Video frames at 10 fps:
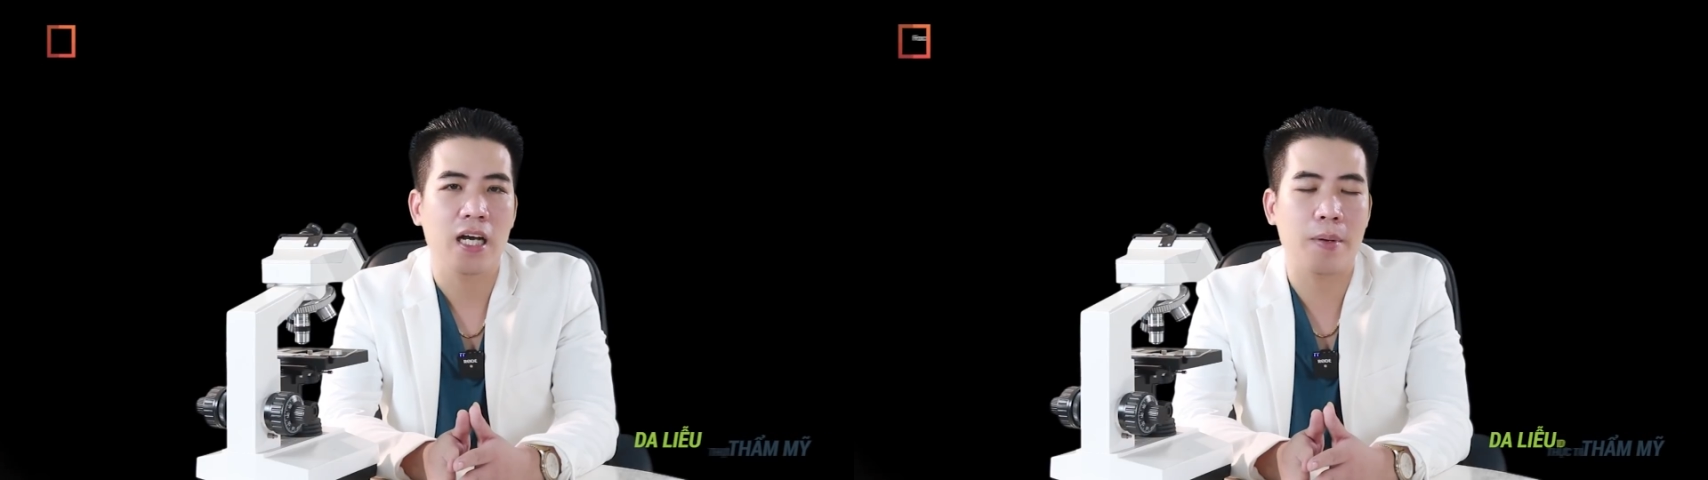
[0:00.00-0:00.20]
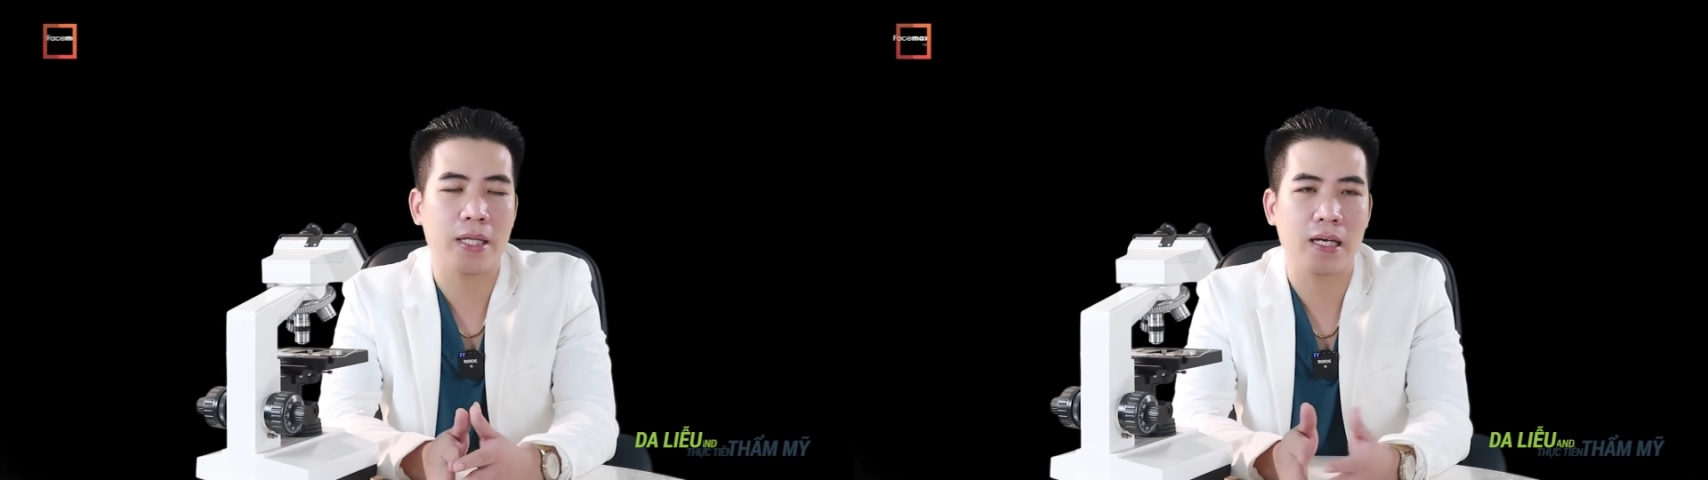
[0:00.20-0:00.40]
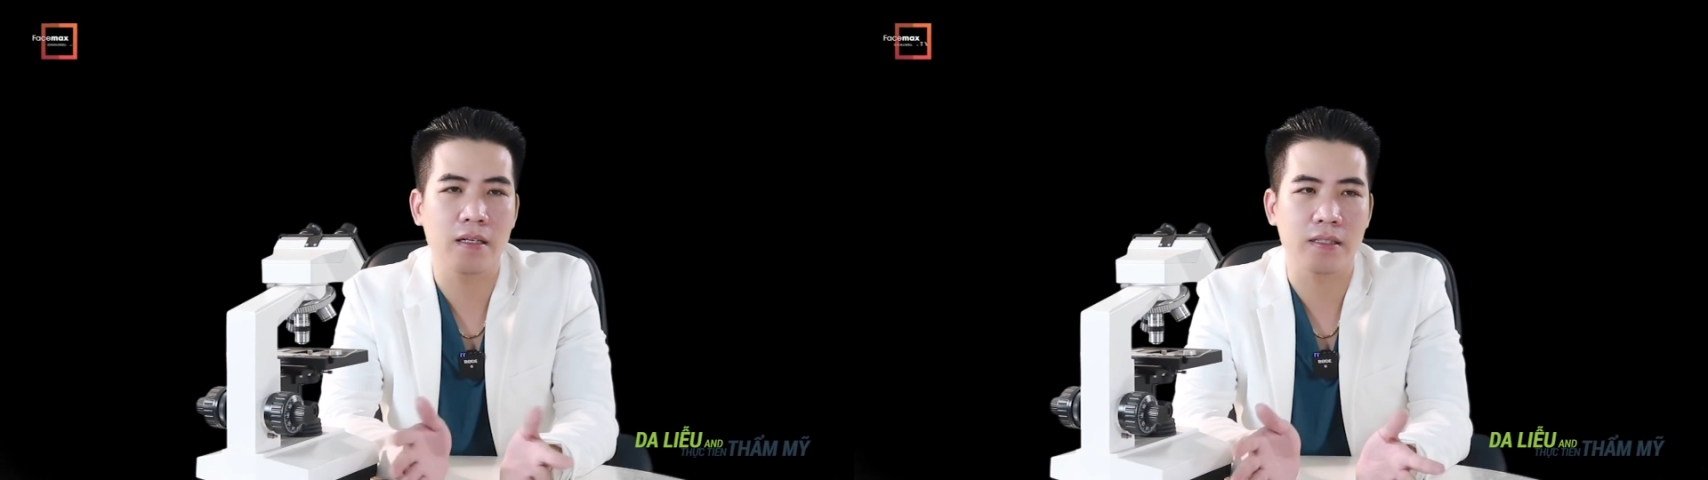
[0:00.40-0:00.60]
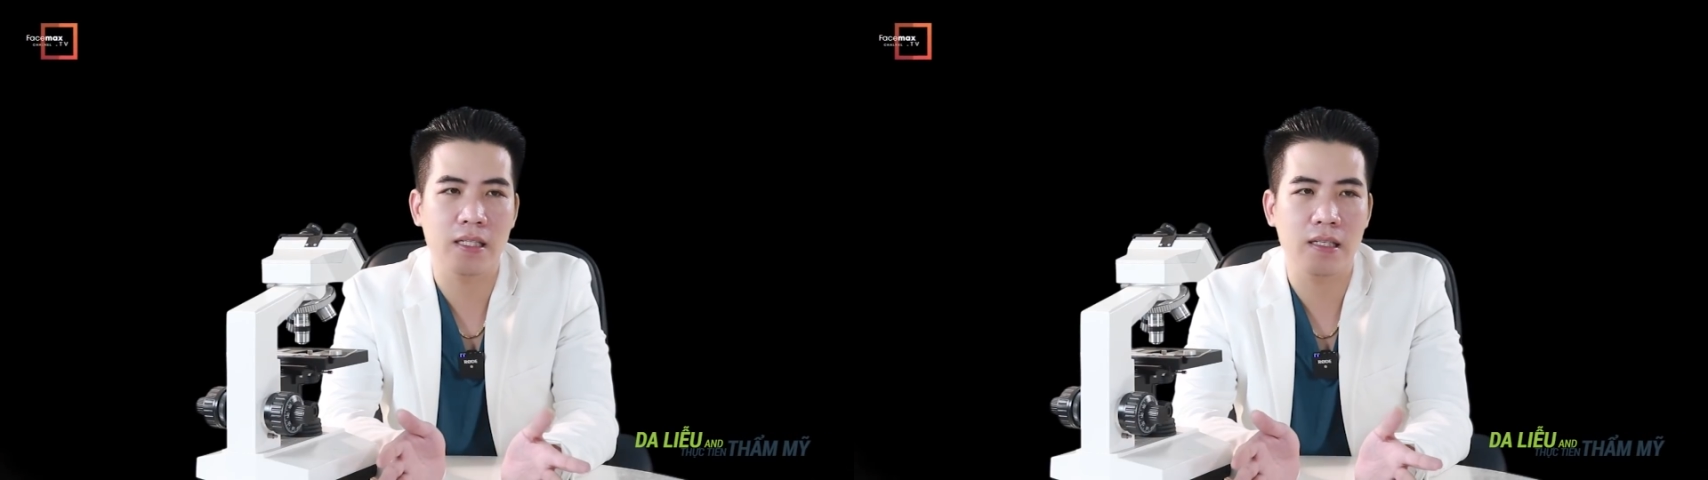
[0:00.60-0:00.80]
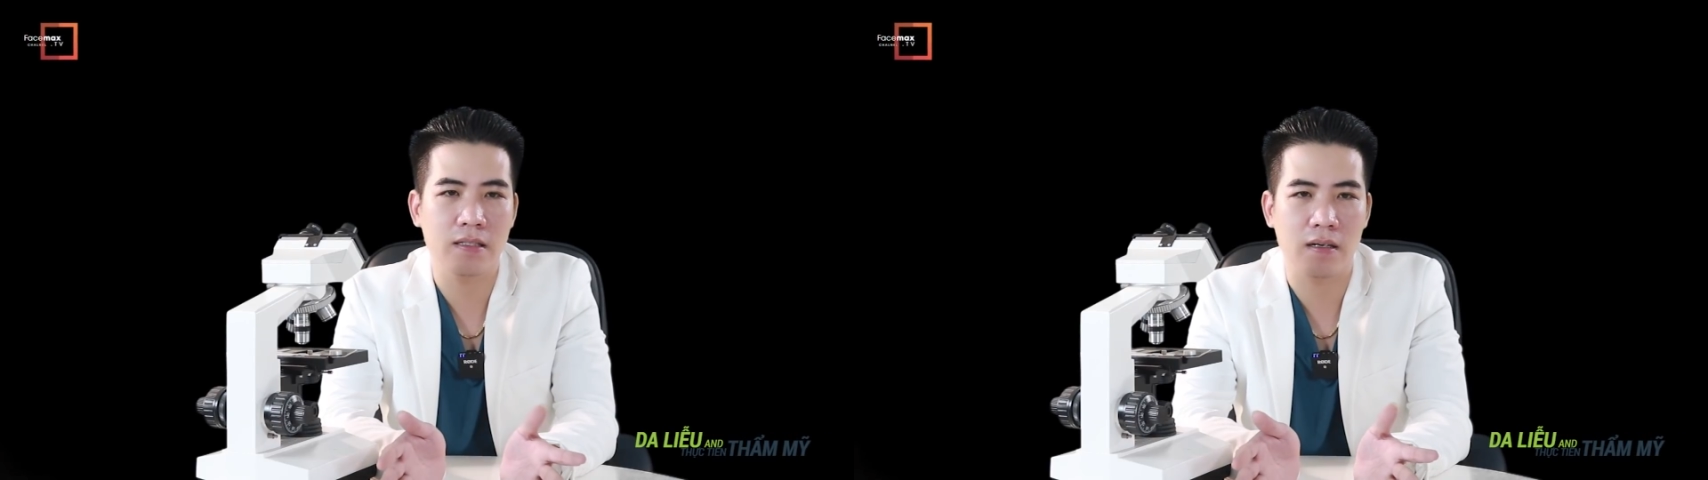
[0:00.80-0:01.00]
các bạn thấy ở
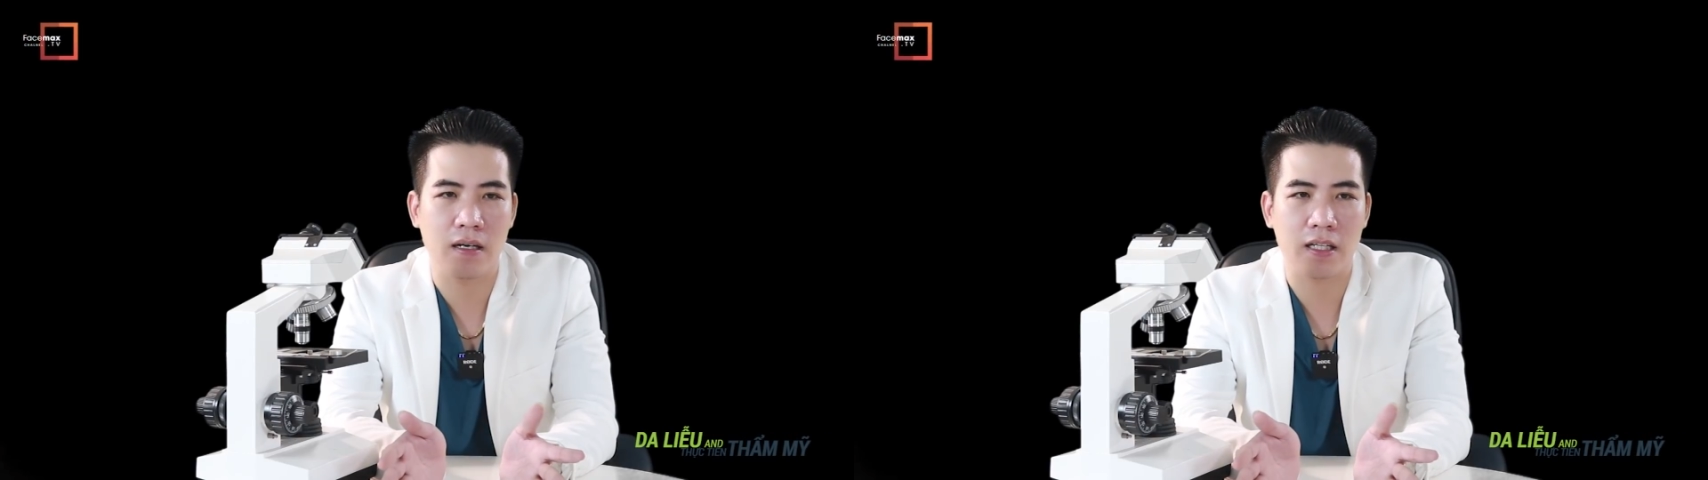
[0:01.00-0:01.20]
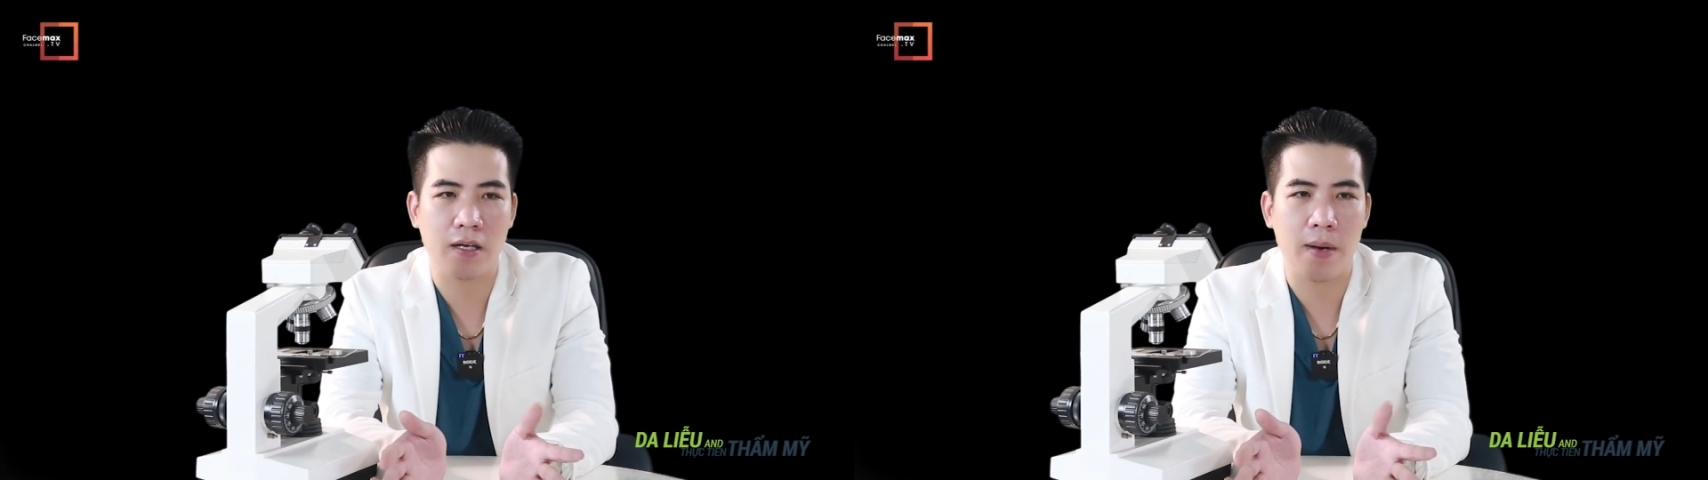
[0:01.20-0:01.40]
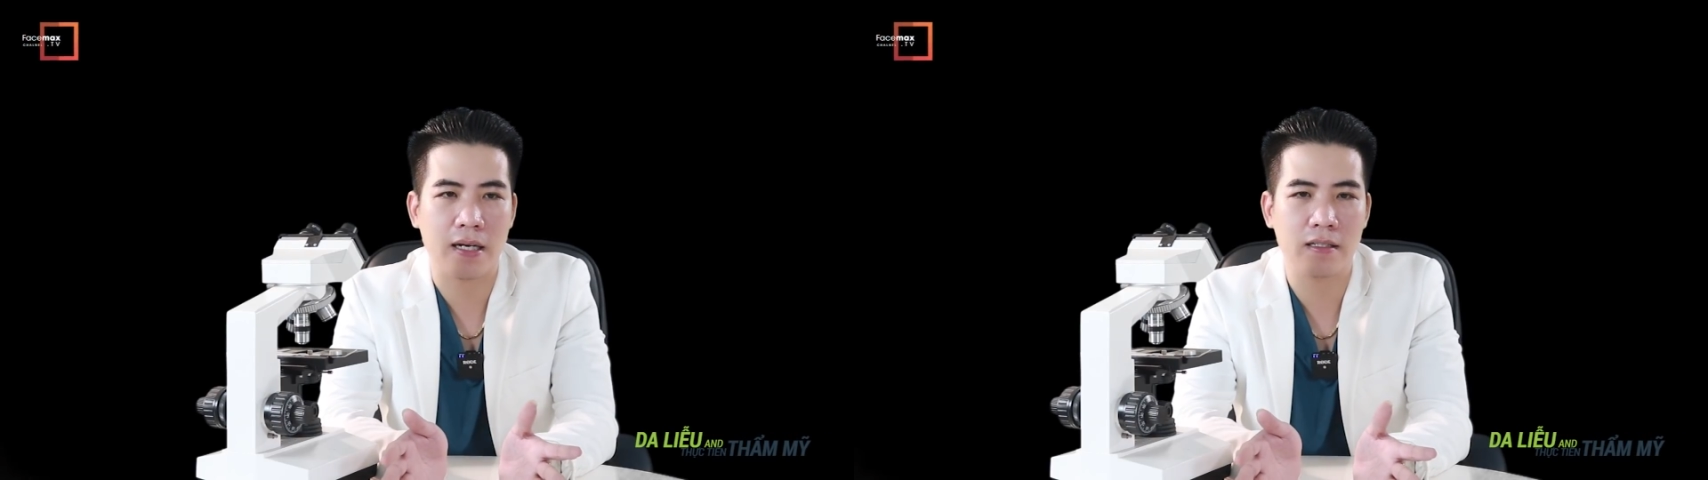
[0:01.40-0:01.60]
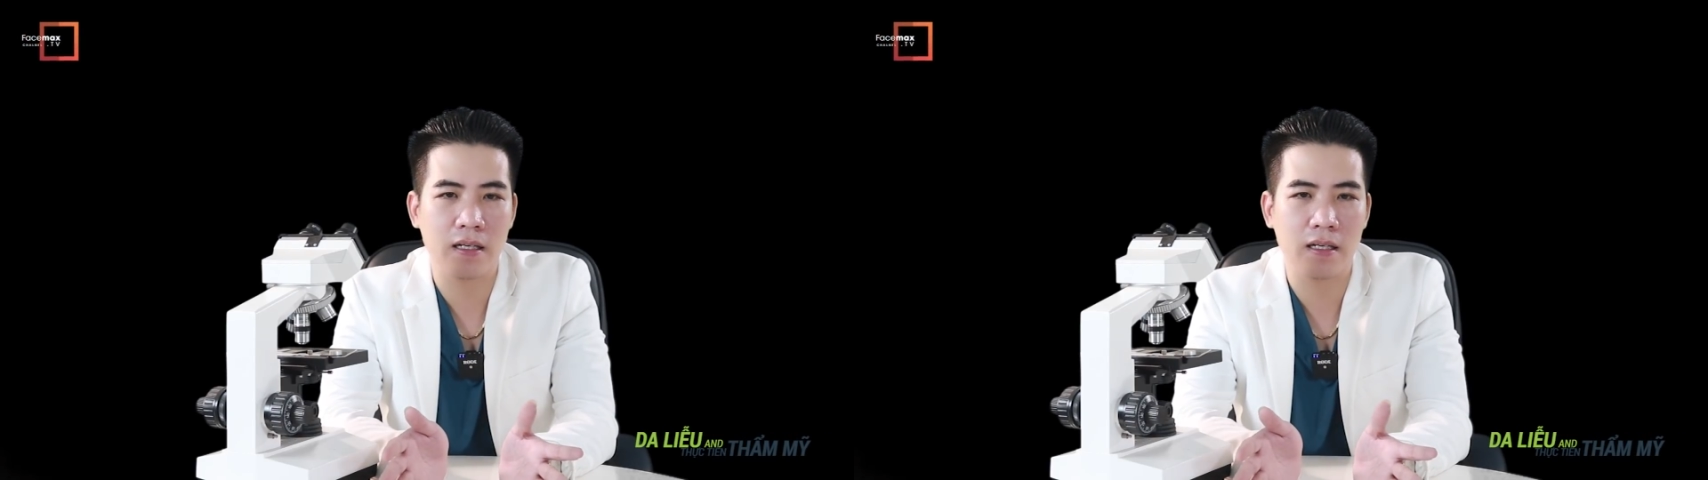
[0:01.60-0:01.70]
trên thị trường người ta bán